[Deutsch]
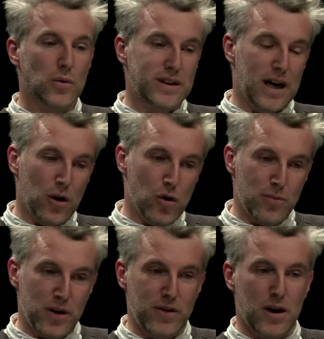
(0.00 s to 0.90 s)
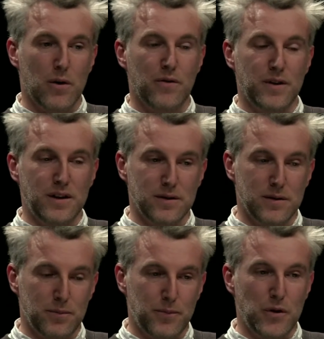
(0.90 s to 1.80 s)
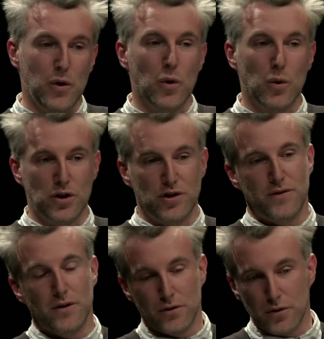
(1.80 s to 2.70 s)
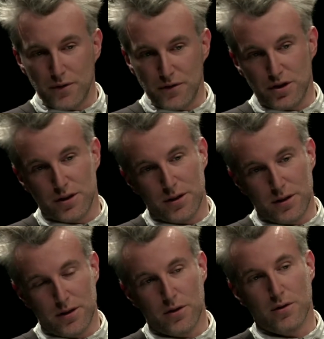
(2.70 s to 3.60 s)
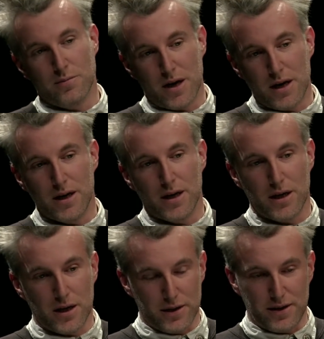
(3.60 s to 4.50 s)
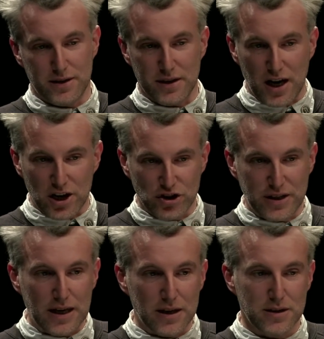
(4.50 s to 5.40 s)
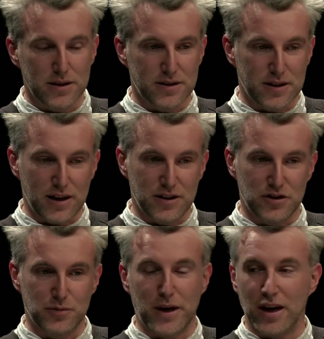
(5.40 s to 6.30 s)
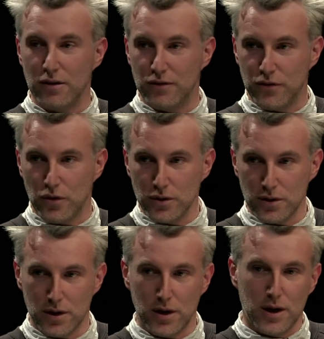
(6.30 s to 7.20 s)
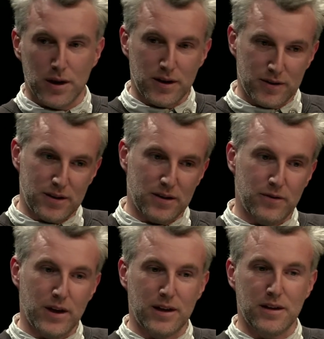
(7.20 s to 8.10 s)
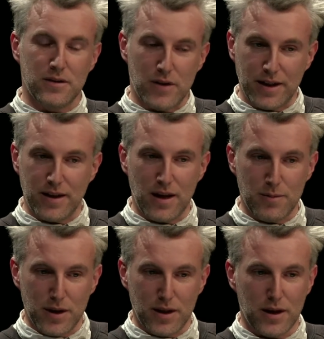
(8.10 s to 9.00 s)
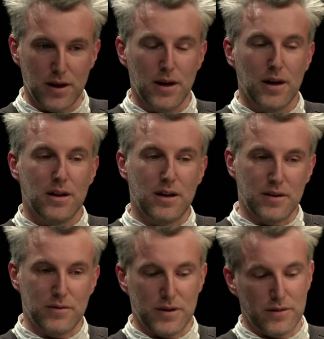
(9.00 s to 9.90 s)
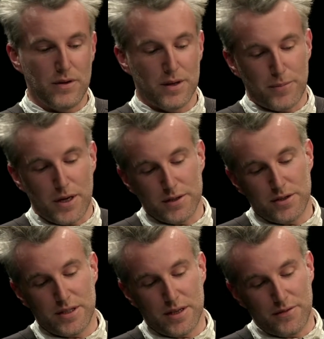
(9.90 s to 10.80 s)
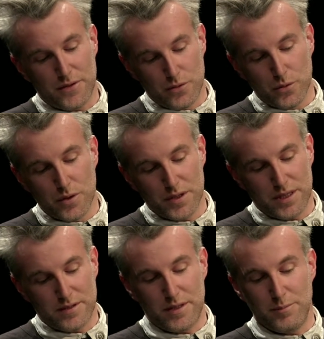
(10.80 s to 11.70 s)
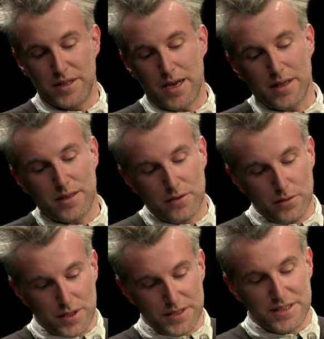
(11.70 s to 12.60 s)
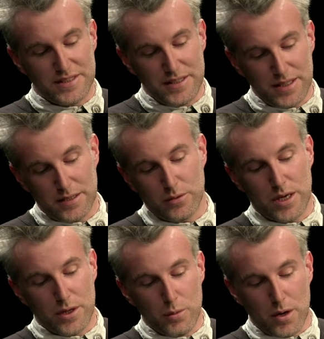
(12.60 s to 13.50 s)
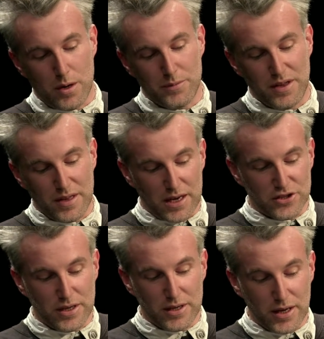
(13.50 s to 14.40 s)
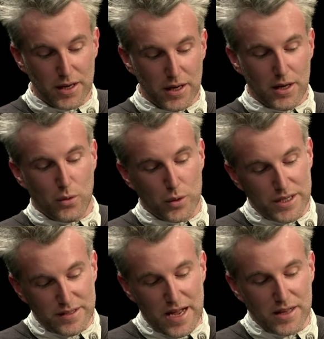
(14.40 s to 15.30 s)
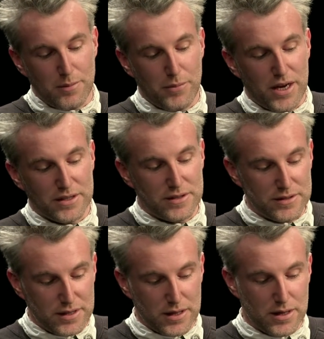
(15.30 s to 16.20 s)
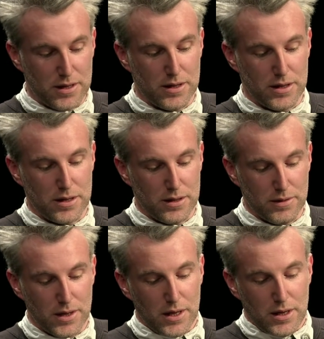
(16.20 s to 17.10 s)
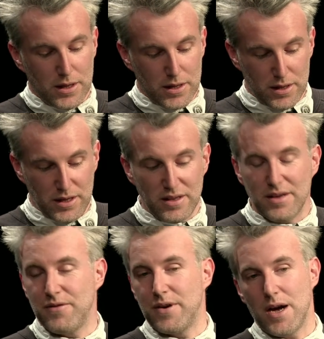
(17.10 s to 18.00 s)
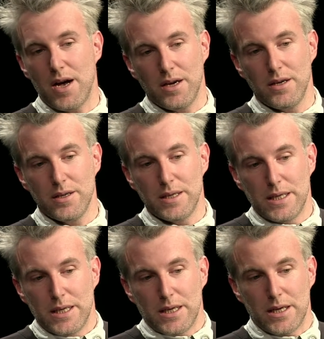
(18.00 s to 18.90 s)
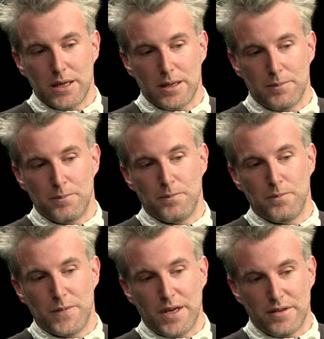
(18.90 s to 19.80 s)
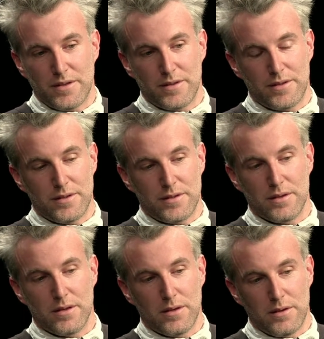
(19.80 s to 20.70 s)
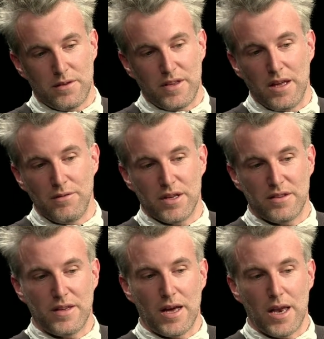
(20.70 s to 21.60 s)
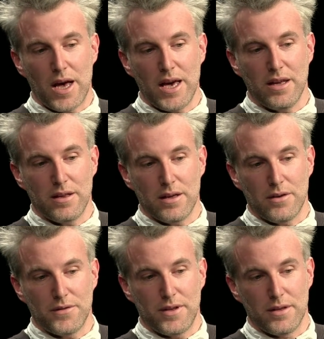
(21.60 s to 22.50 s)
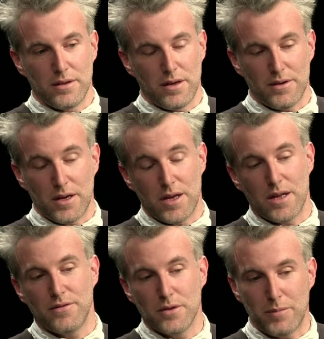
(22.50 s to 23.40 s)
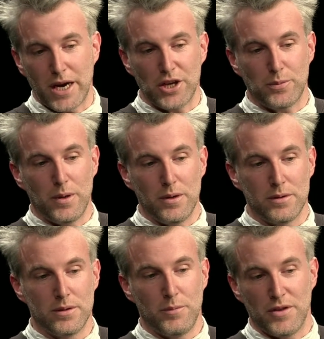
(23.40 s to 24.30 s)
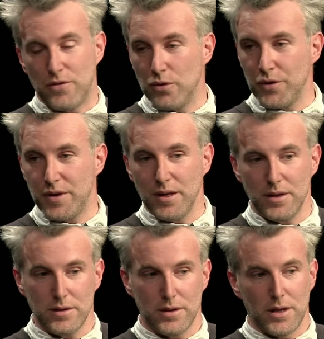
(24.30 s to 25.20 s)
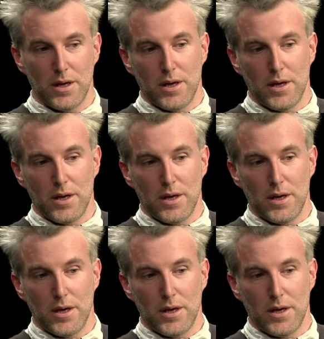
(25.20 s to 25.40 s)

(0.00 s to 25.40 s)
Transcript: Und dann kommen wir auf diesen psychologisch-philosophischen nochmal äh, darstellen, das heißt sprechen von. Das, das wäre die zweite Ebene, das, was wir praktisch dann versuchen jetzt im Theater zu kritisieren oder überhaupt in Darstellende oder in Theaterpraxis äh, äh, äh hinterfragen. Ähm, das äh, sehen wir sehr leicht auf den, anhand von Beispielen mit Flüchtlingen